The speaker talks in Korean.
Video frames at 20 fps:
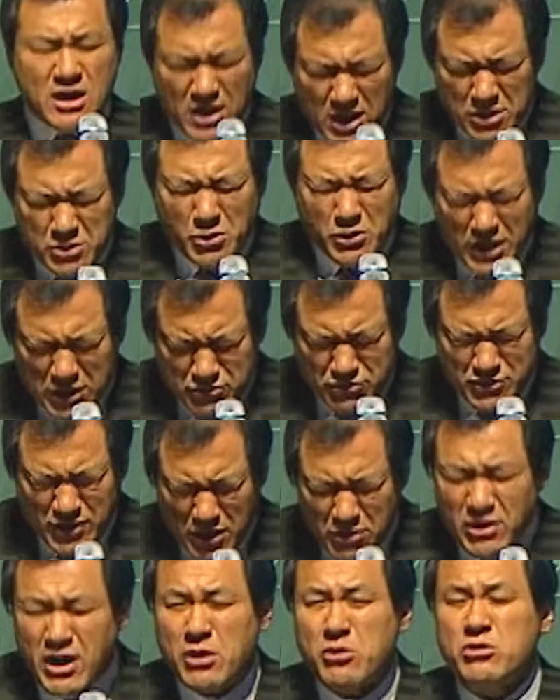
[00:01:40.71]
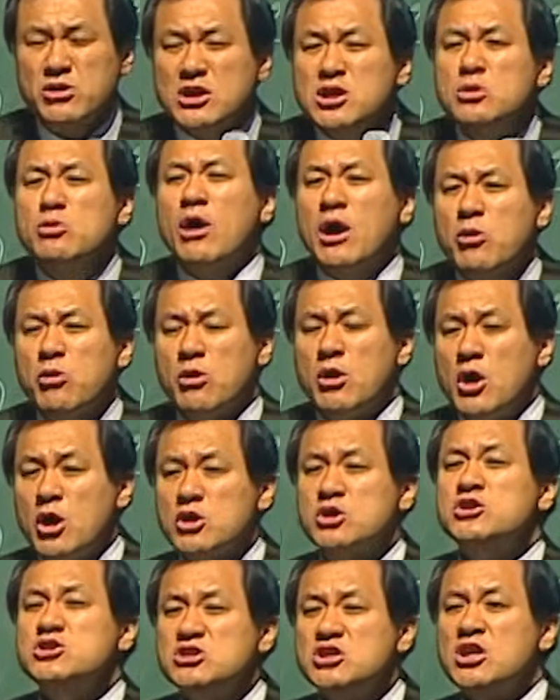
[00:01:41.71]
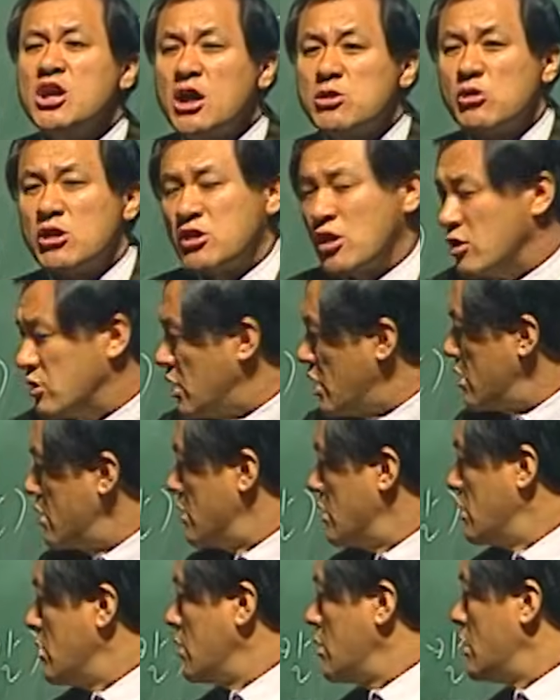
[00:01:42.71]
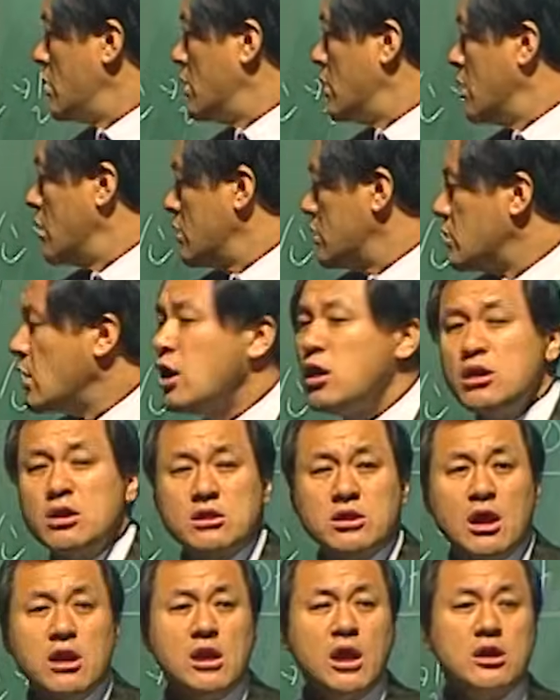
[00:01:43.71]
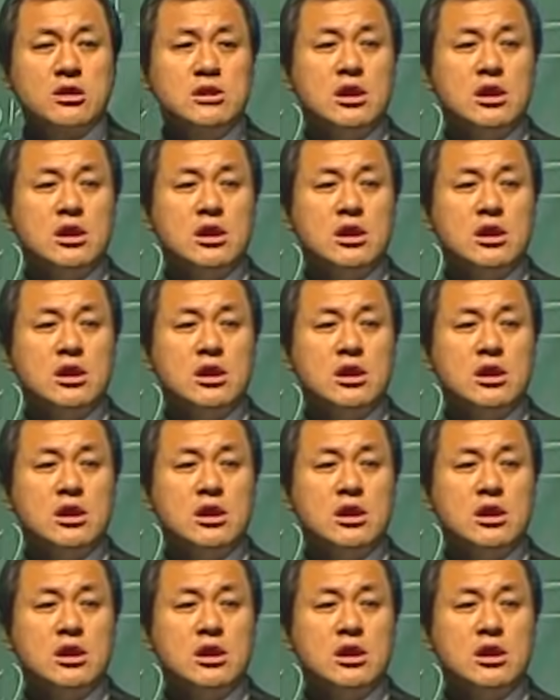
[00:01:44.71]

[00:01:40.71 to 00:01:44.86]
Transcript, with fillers: 도와주세요라고 기도하고 근신해야 될 텐데 셀, 셀라를